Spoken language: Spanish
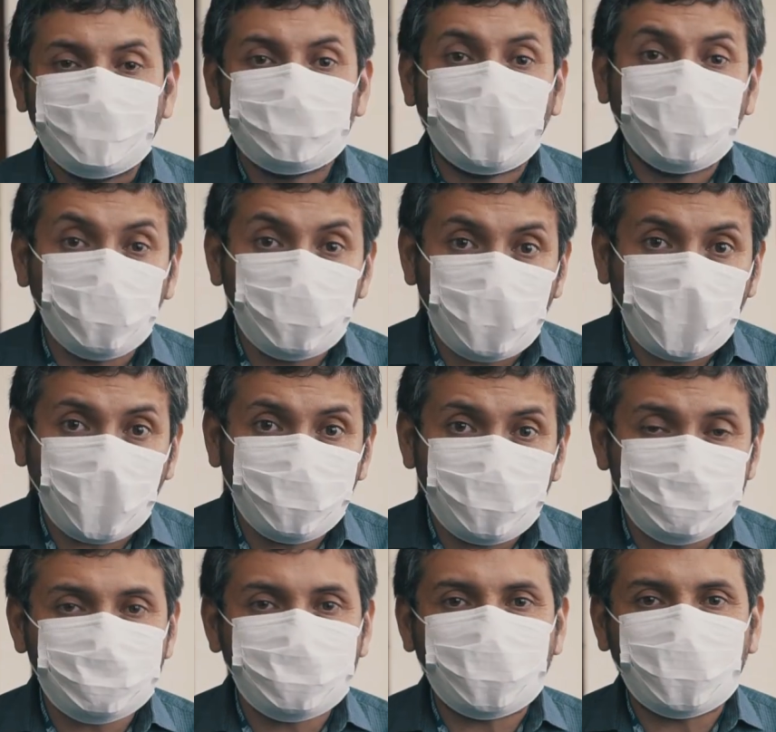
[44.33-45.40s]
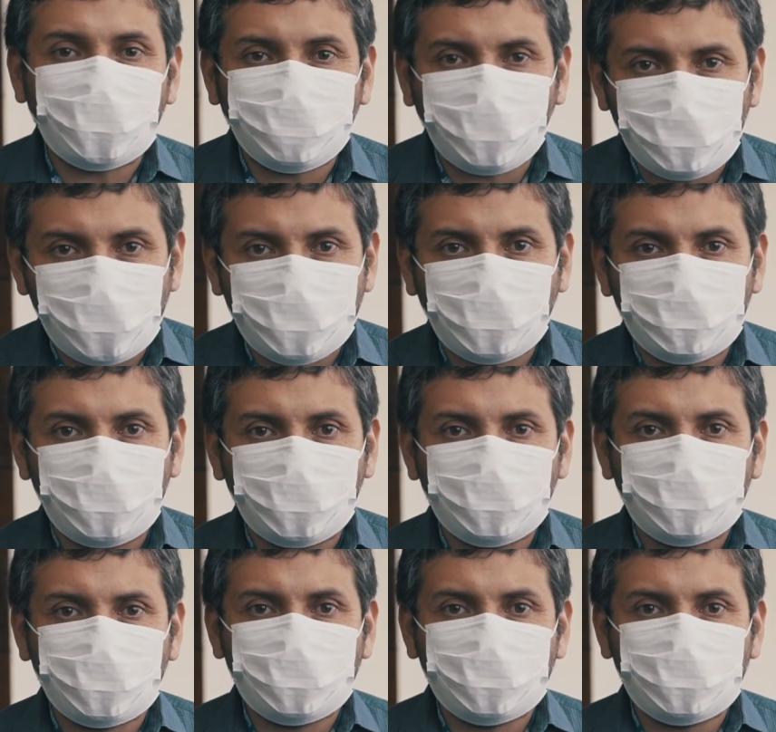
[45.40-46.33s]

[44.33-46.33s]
más vulnerables y aquellas familias también